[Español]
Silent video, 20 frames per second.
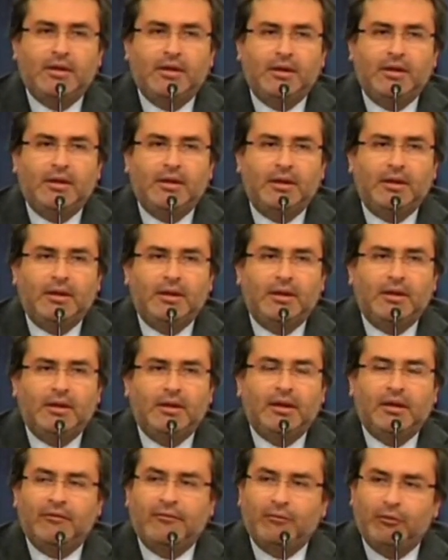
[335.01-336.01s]

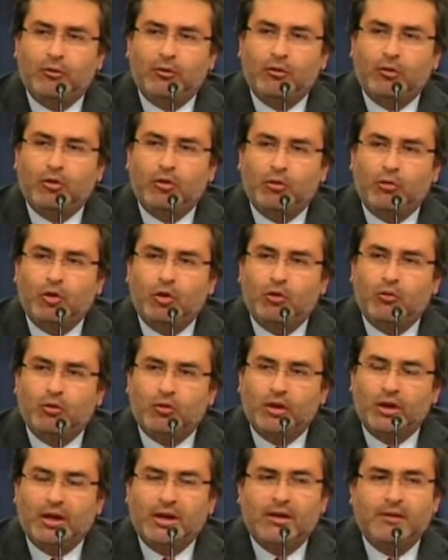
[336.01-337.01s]
eh, el Foro Económico
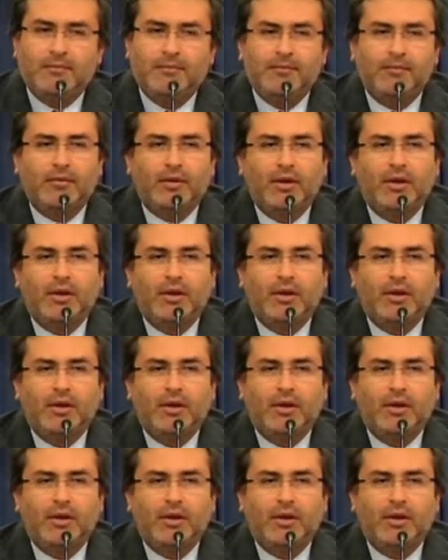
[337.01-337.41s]
Mundial